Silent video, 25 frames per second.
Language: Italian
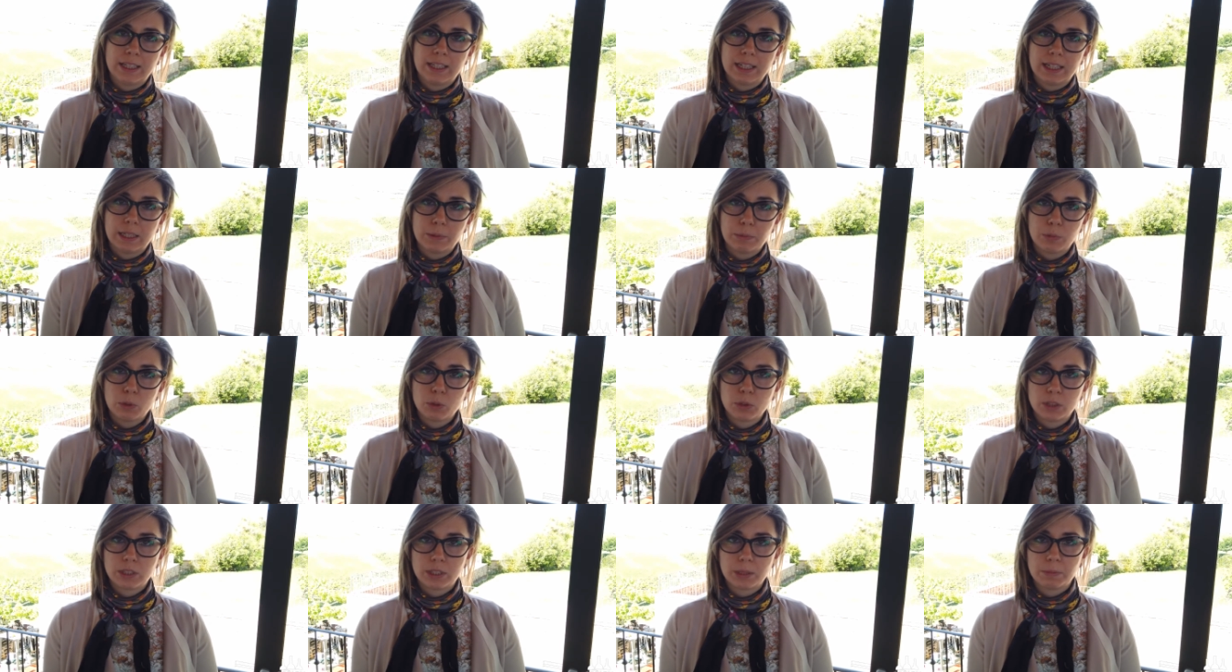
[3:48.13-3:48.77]
nelle
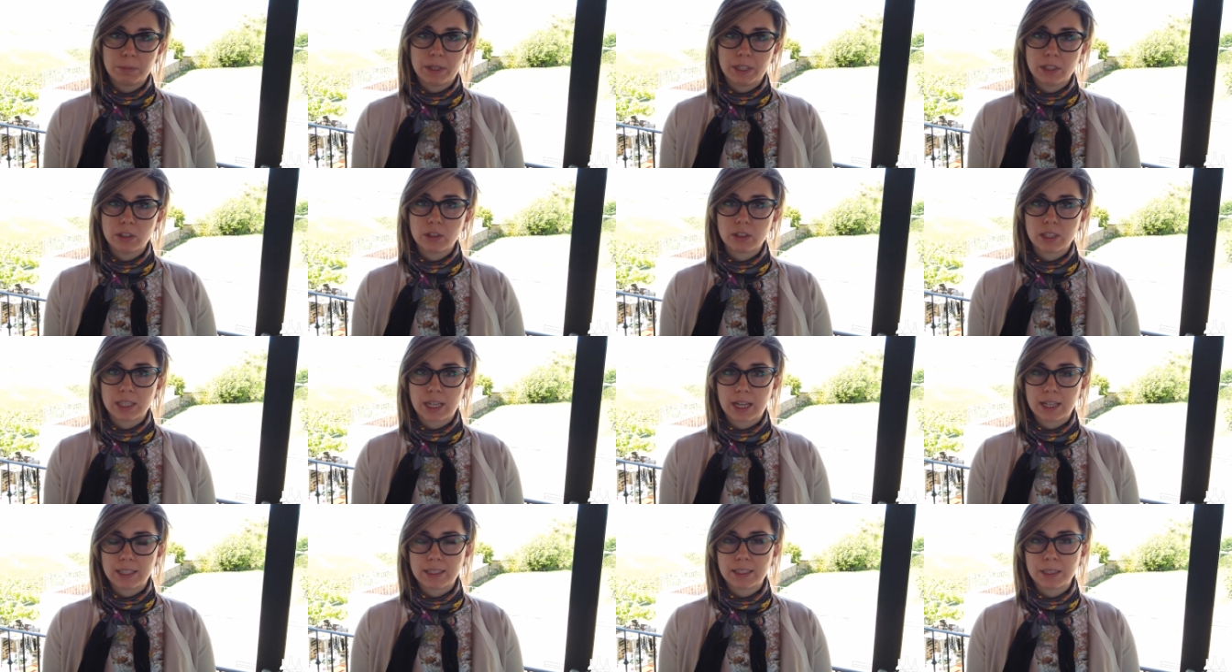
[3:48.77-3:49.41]
botti
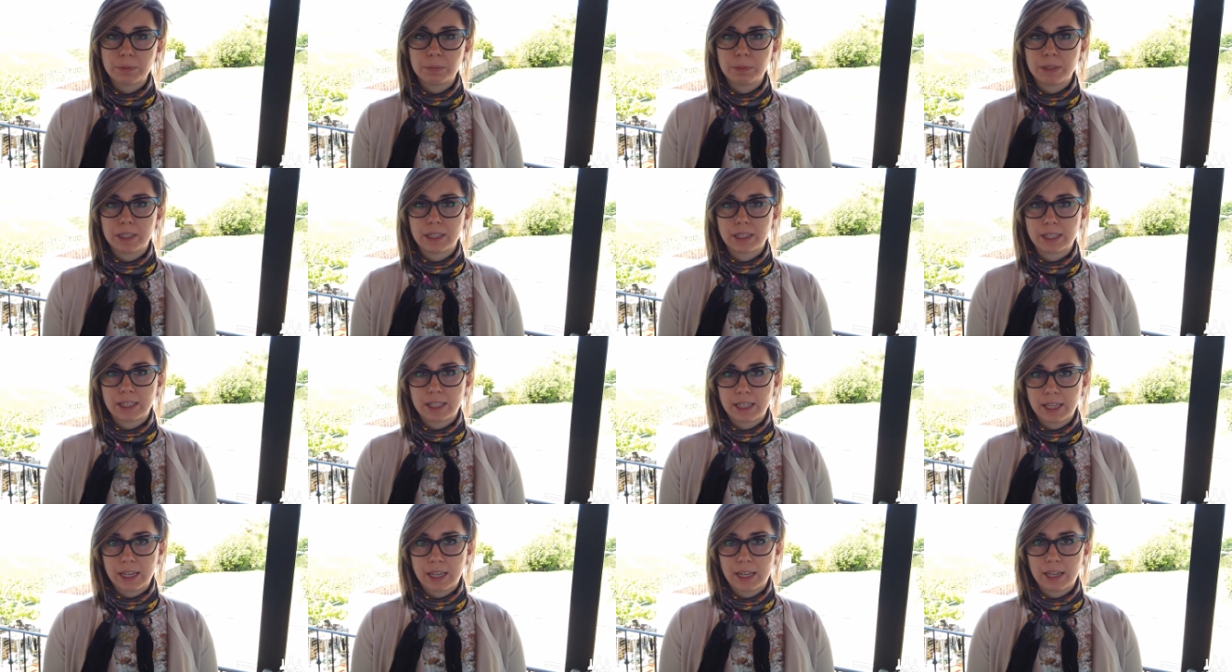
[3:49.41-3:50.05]
medio-grandi
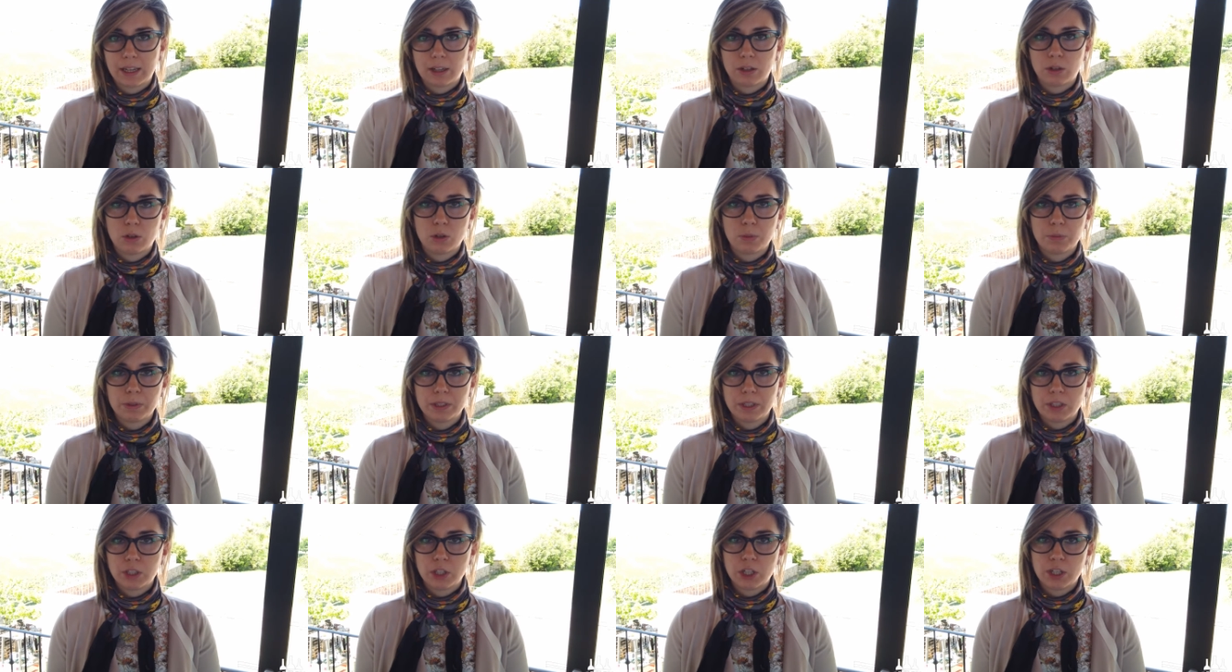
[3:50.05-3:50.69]
perché,
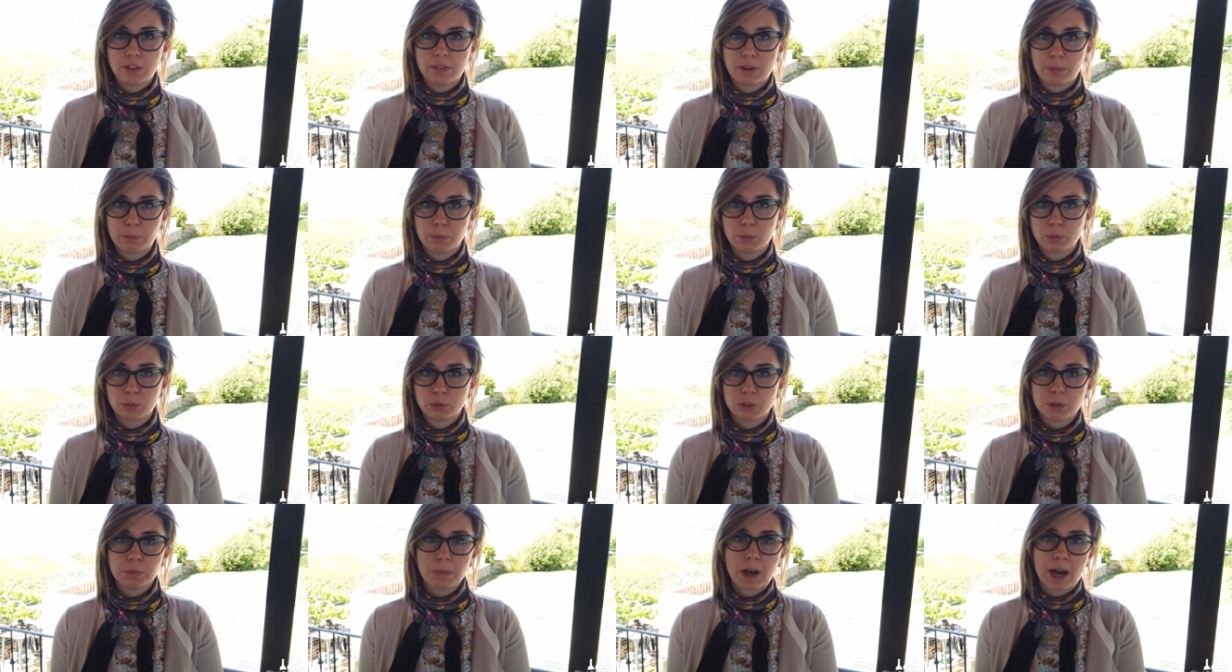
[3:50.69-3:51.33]
come diceva
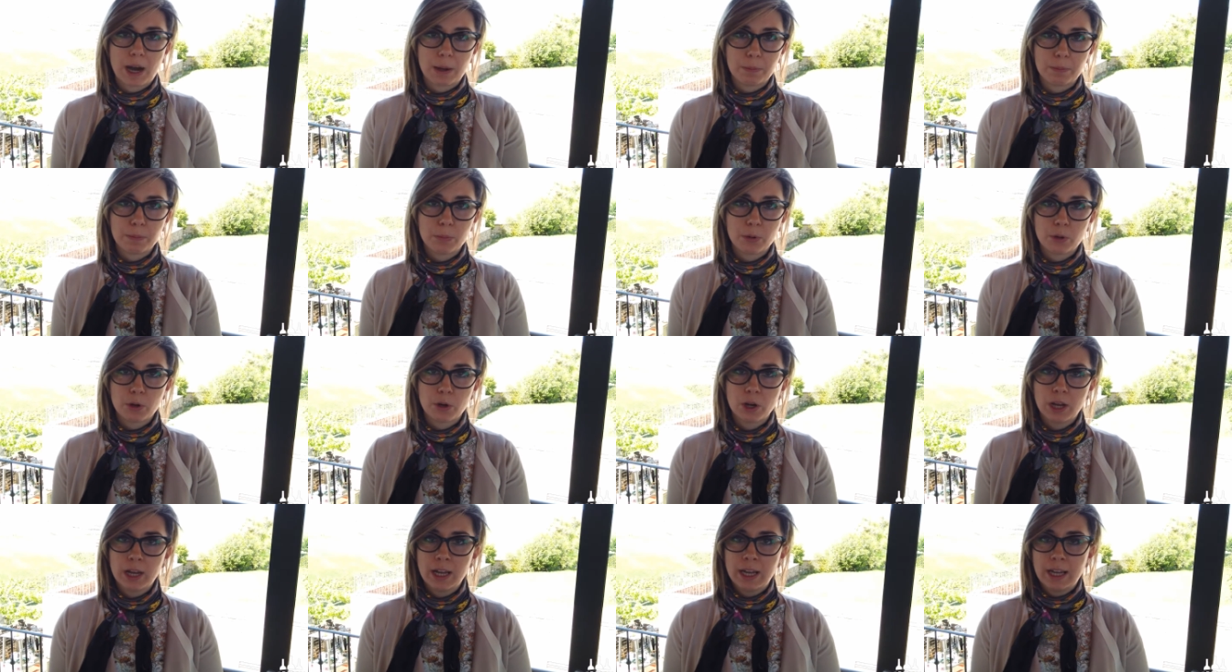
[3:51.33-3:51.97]
appunto
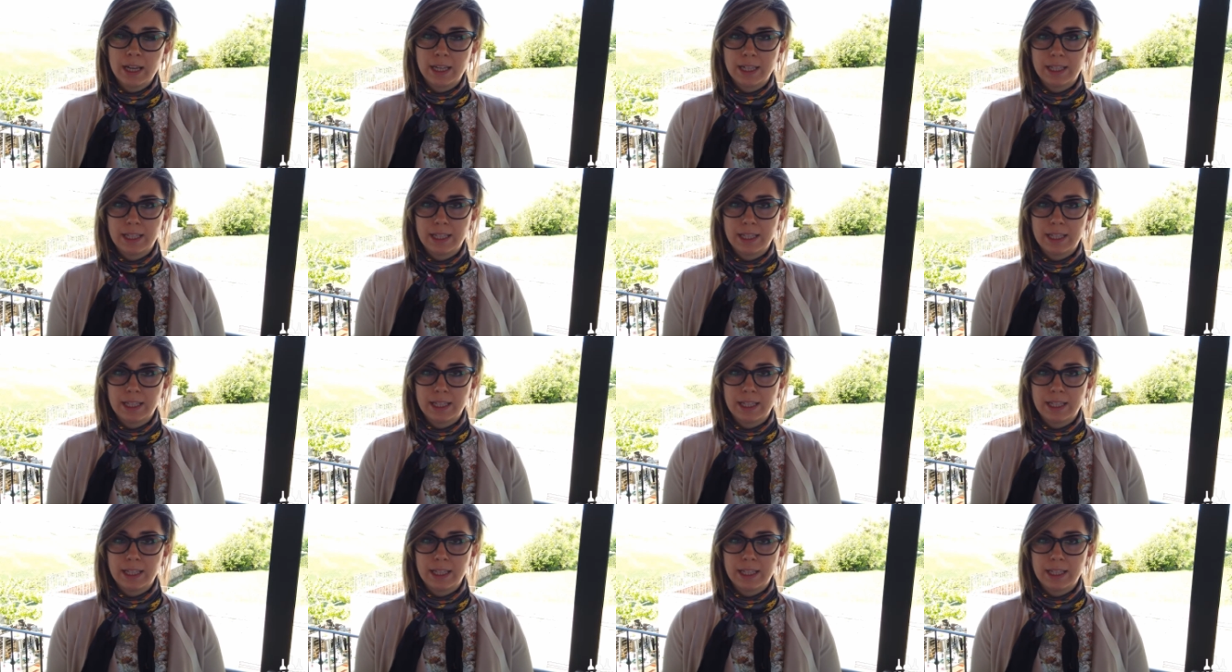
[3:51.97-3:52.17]
Babbo,